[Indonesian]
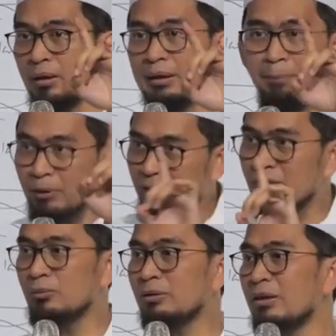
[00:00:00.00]
Nggak pernah
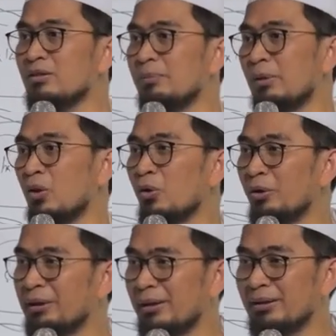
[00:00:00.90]
disebutkan siapa
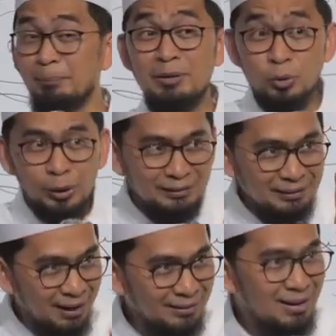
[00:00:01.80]
tokohnya, tapi
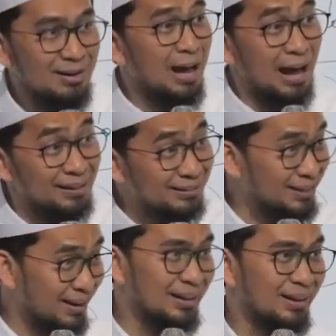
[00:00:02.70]
suratnya ada,
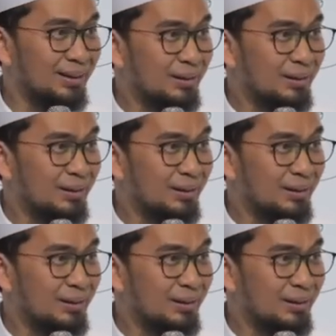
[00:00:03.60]
ayatnya ada.